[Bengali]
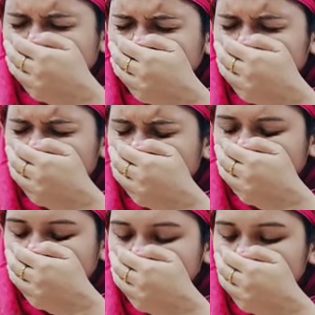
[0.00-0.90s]
উফ
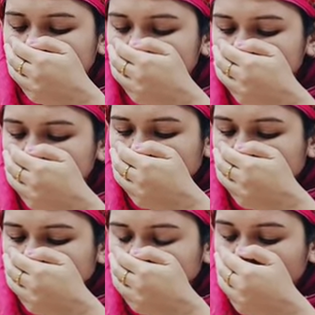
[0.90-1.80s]
এত ঠান্ডা
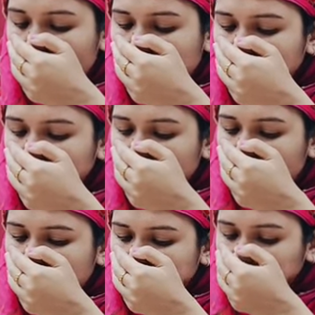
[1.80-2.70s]
একসাথে খালি আমার
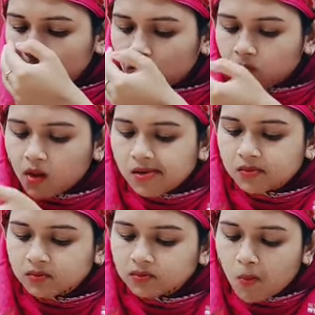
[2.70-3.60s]
দাঁতের মধ্যে
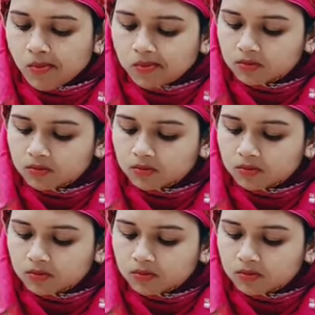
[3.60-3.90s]
শিরশিরে ওঠে